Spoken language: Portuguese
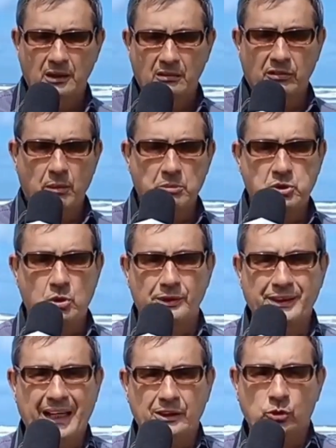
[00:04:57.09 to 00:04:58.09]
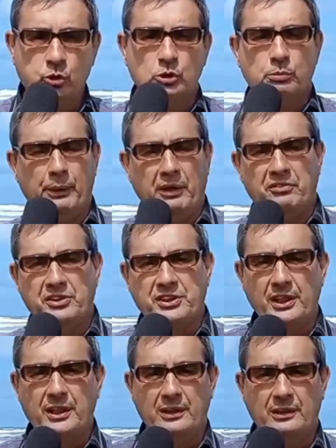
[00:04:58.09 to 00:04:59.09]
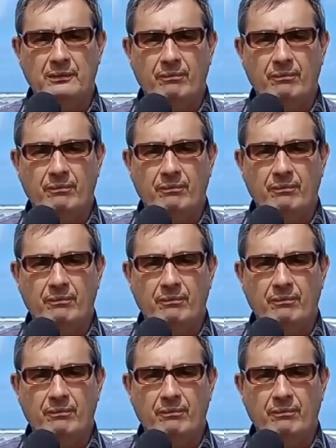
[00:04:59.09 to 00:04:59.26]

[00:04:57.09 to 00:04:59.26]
Vamos contar tudo para você.